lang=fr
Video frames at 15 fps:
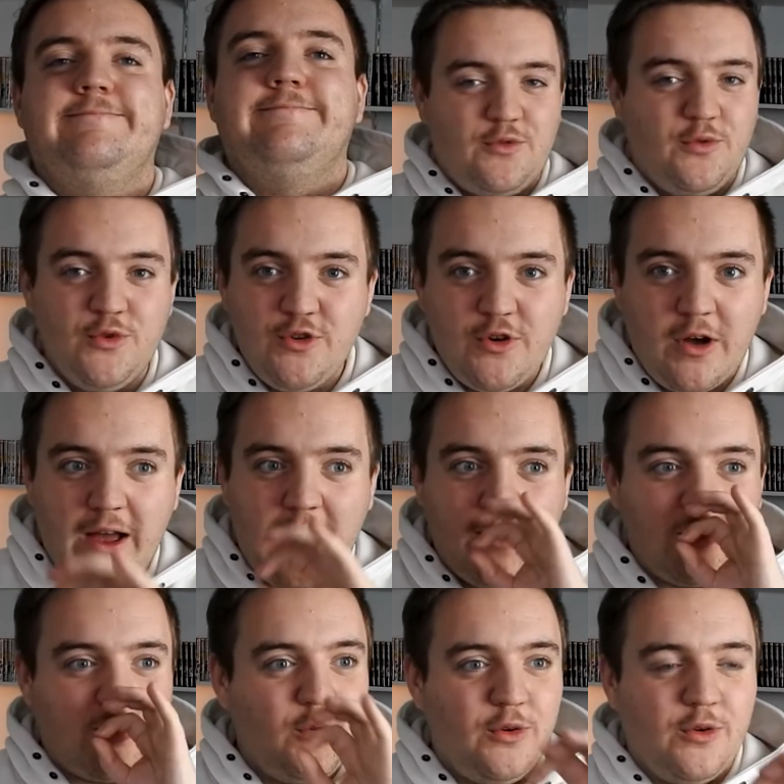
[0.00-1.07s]
Je vous jure,
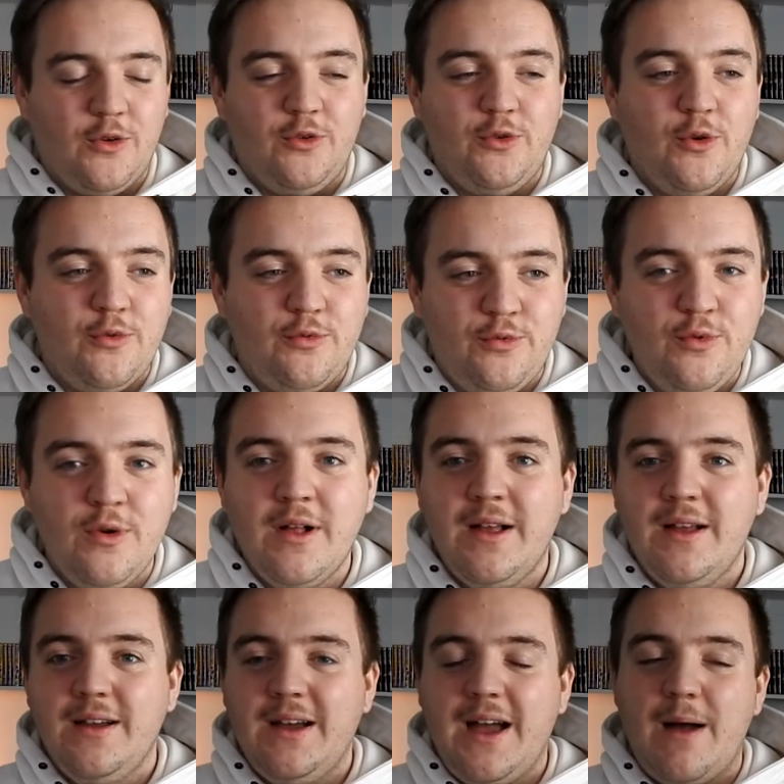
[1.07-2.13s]
un truc de fou.
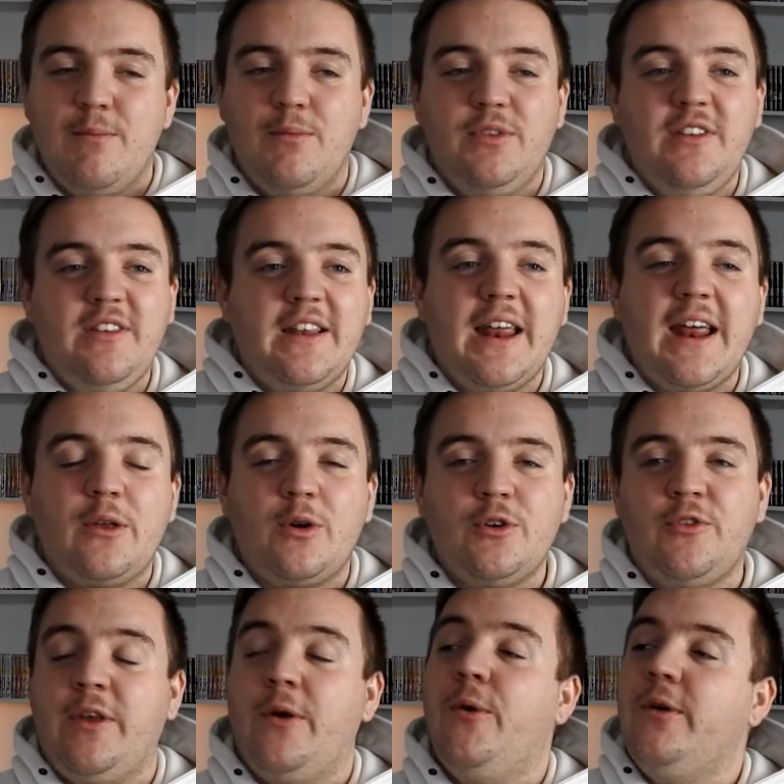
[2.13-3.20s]
Elle me disait d'aller à droite,
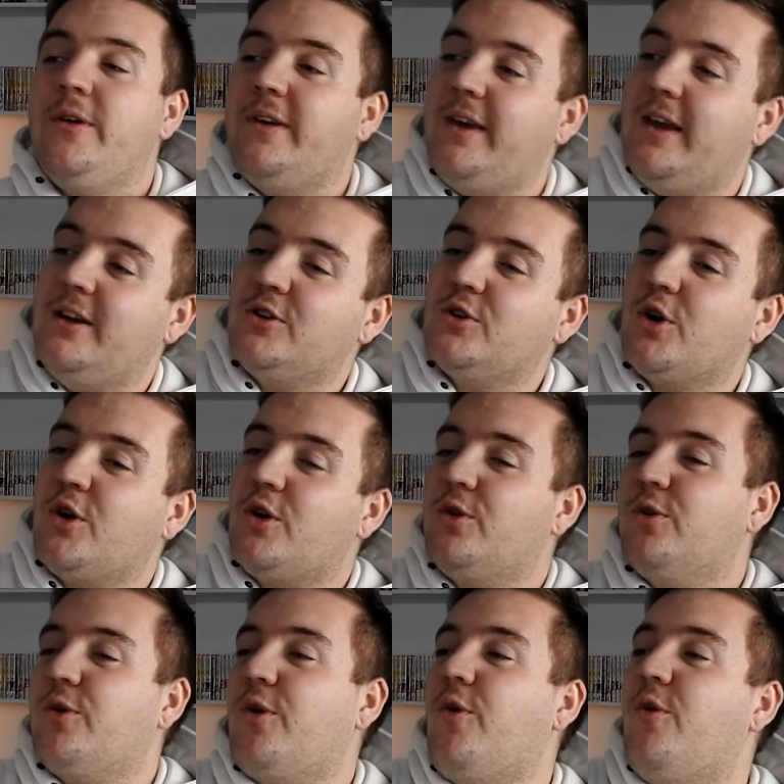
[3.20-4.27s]
je disais ok,
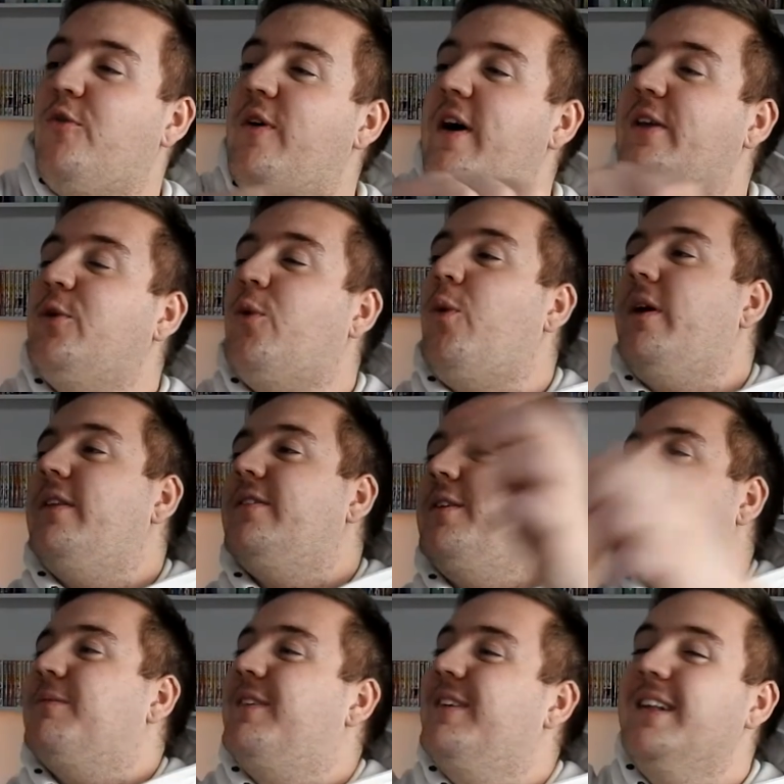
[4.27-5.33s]
on va à
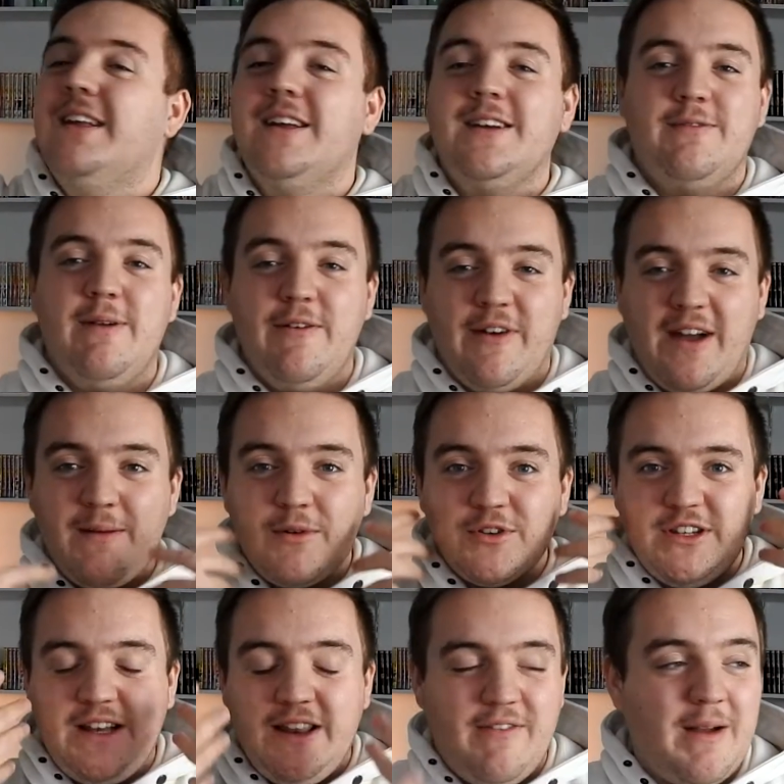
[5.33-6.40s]
droite. Mais vraiment,
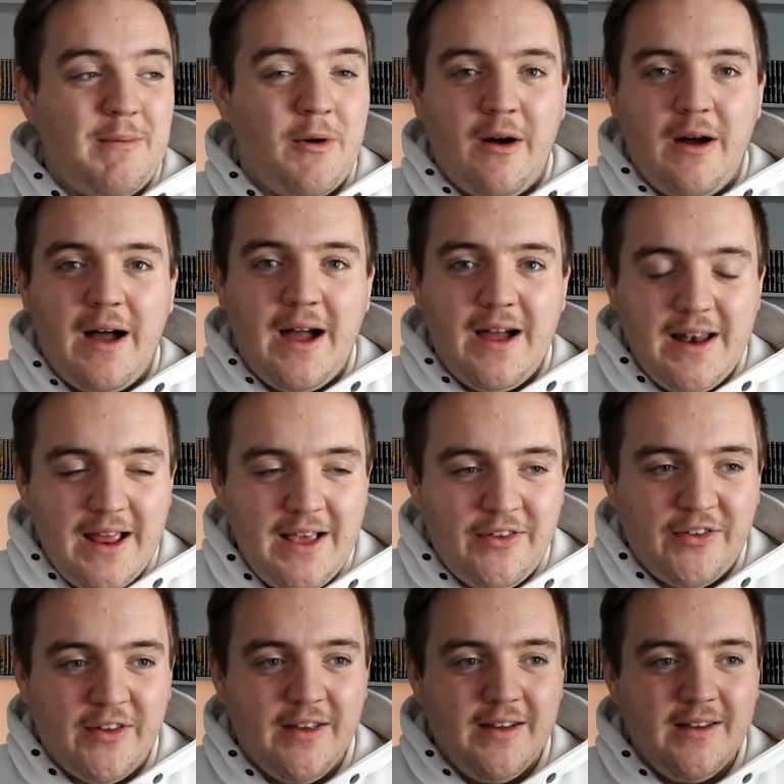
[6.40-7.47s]
j'étais vraiment à
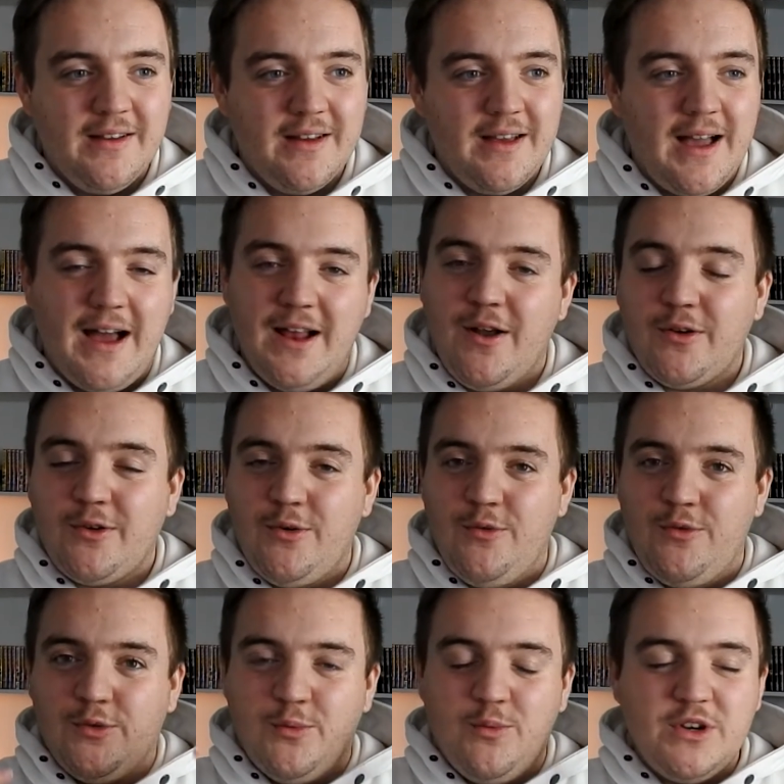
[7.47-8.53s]
l'aise, alors que
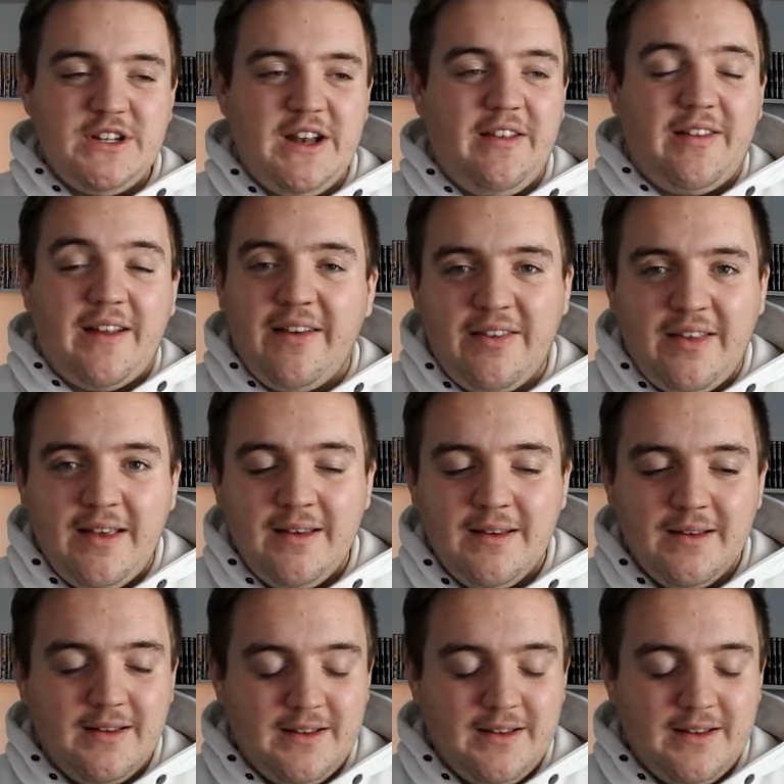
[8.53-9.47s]
moi, j'étais stressé.